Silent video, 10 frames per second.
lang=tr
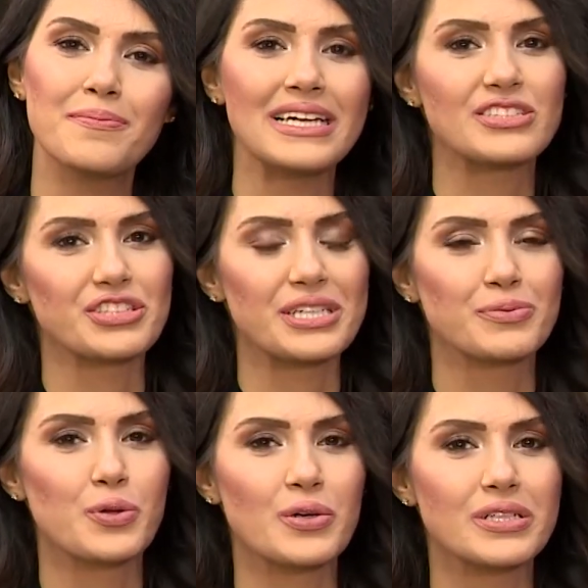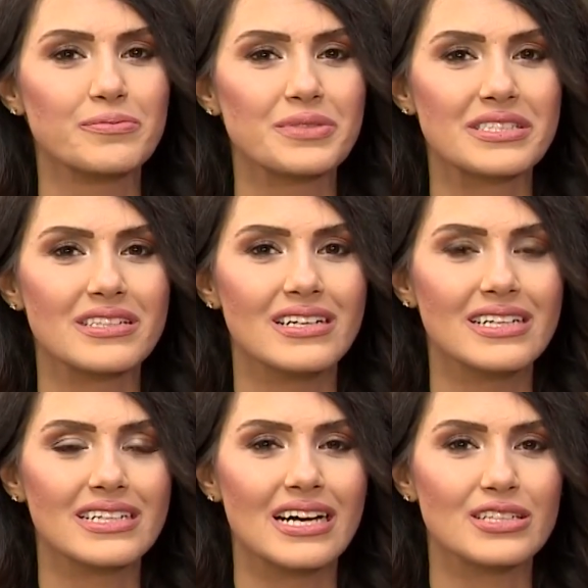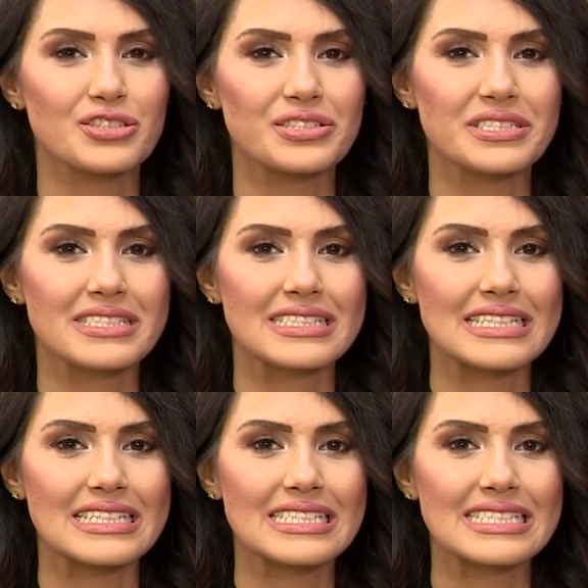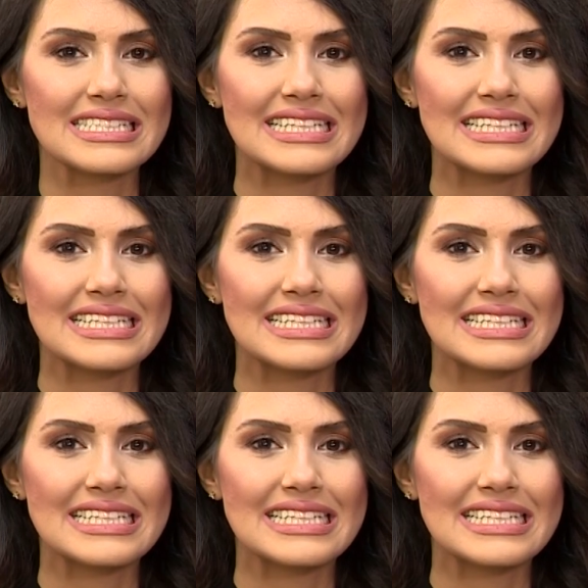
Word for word: 5 ayı programımızla karşınızdayız.